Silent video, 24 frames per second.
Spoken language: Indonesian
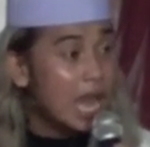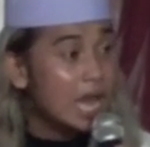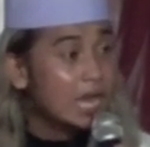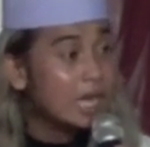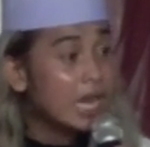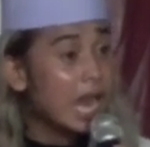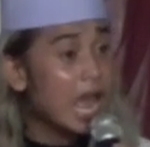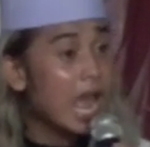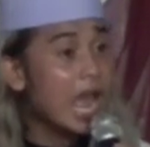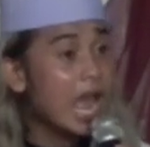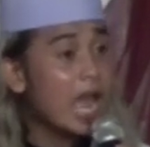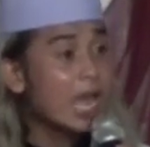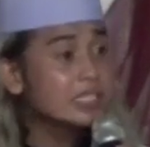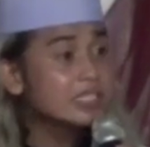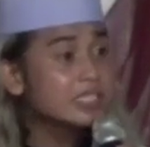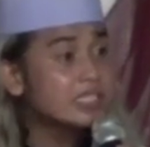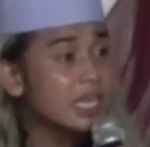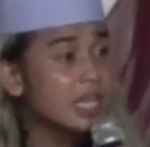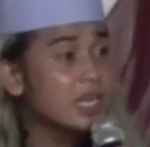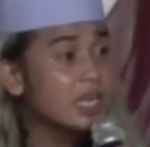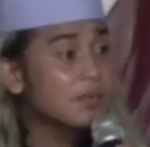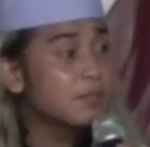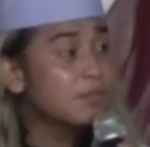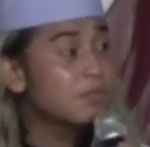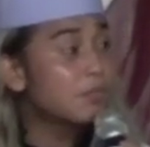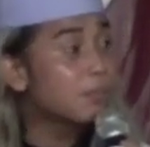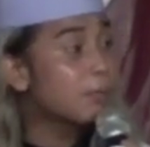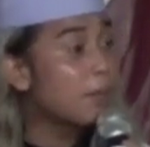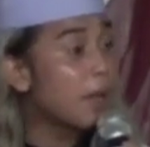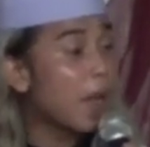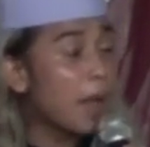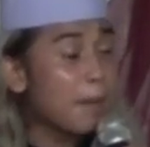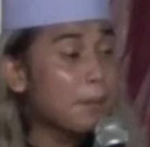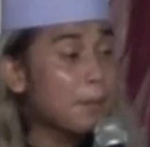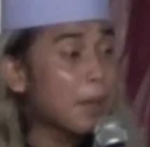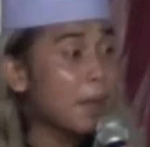rajin
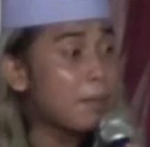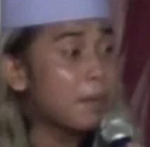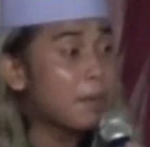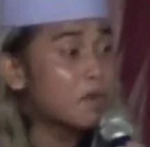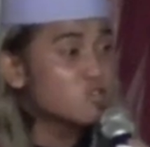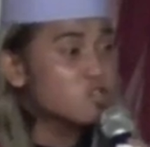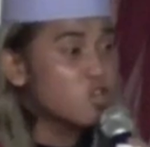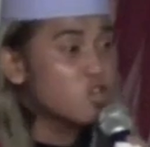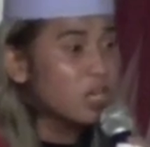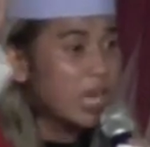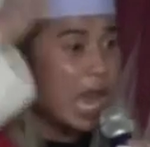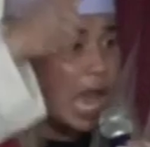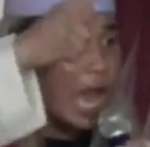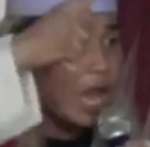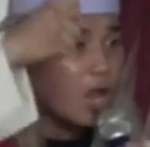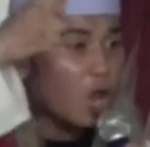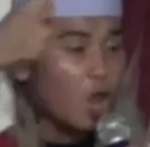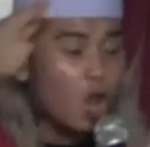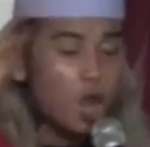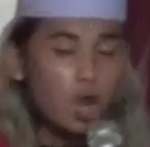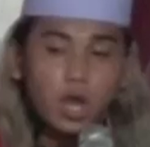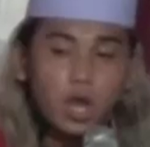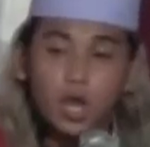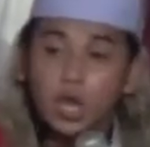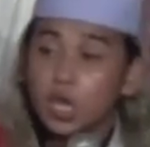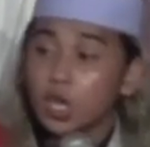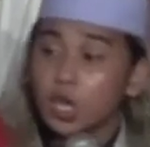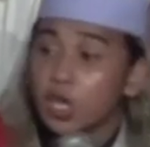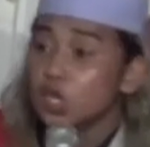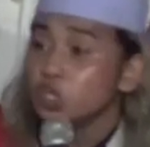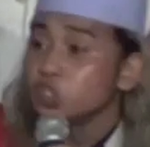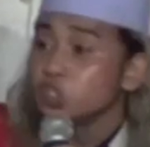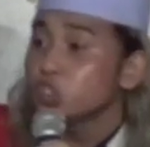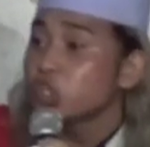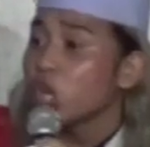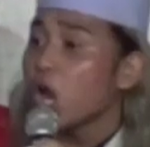apa bersodakoh,
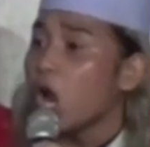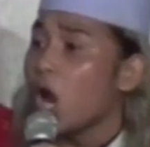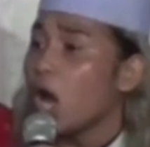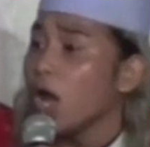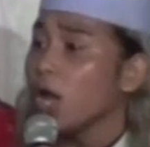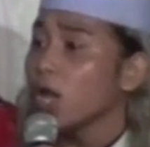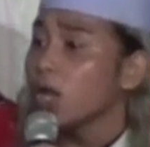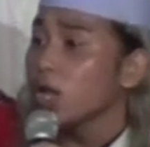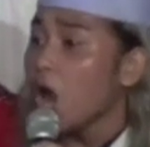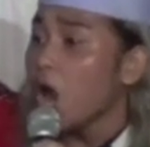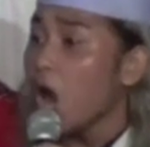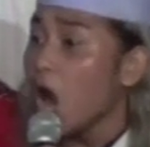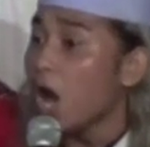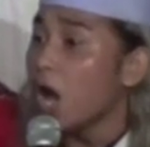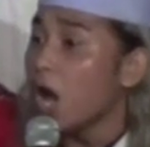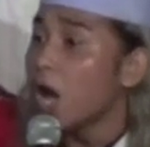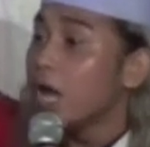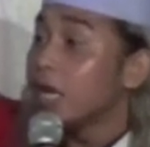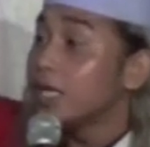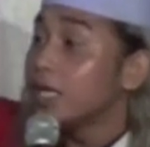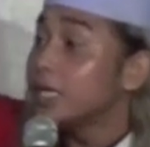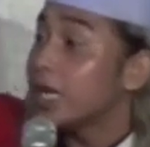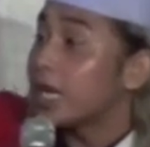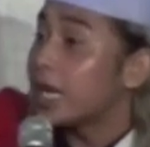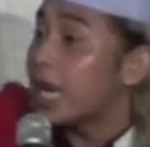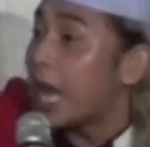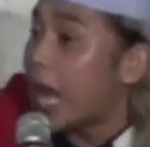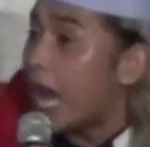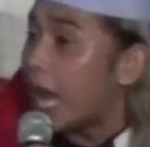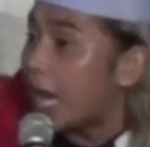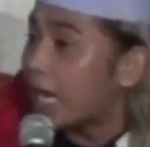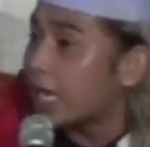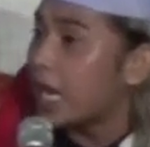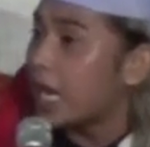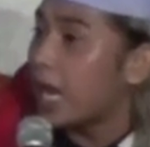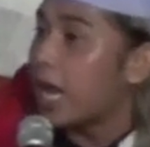insya Allah
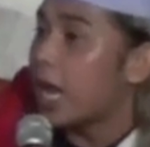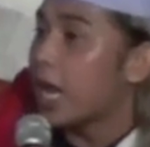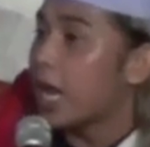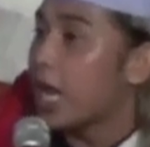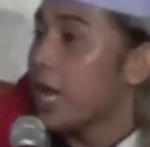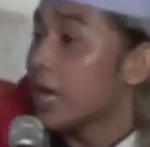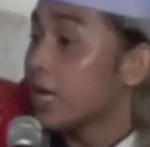negara